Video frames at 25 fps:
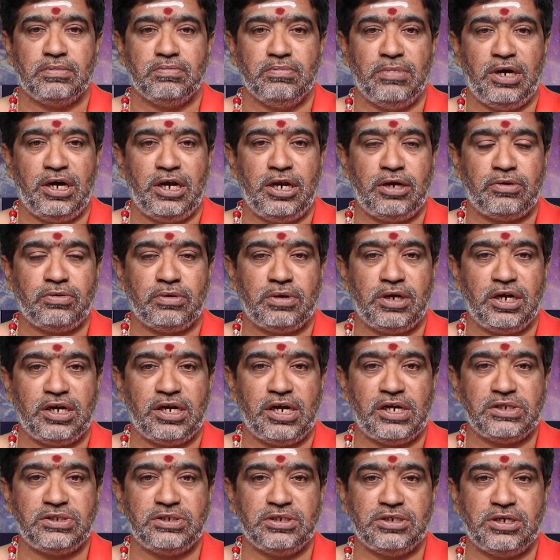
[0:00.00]
బాలకుంట్ల
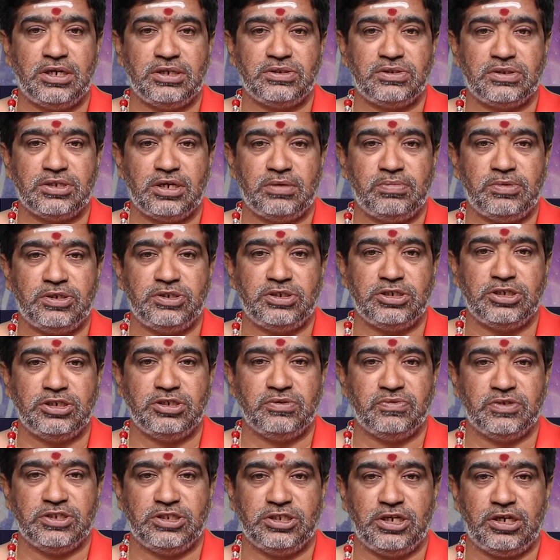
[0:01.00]
కాశీనాథ్ శర్మ
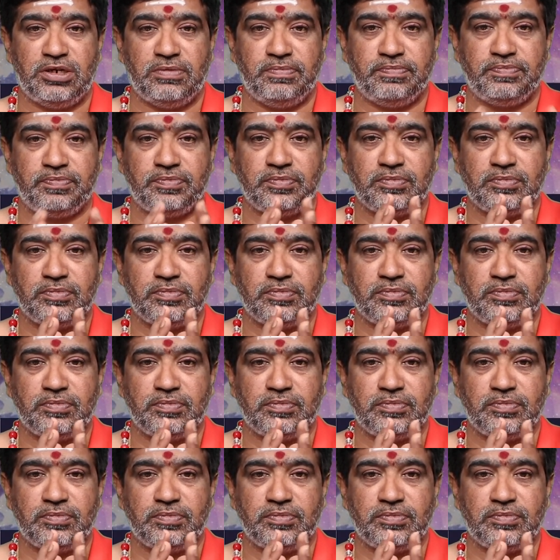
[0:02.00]
చేయు వందనం